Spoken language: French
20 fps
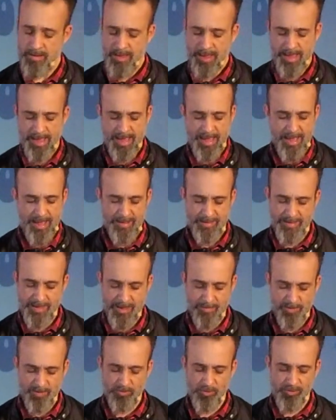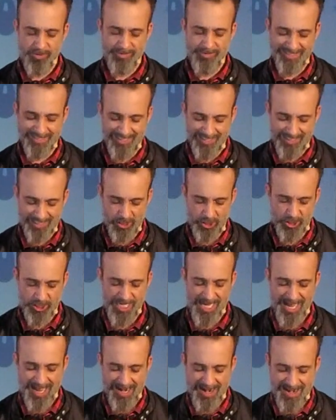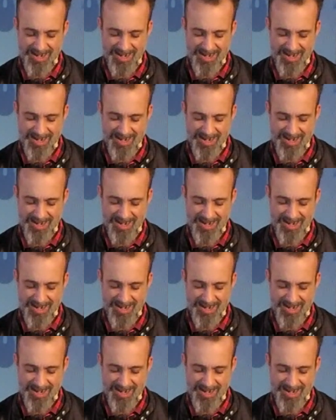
Et il y a un moment où il va s'attacher à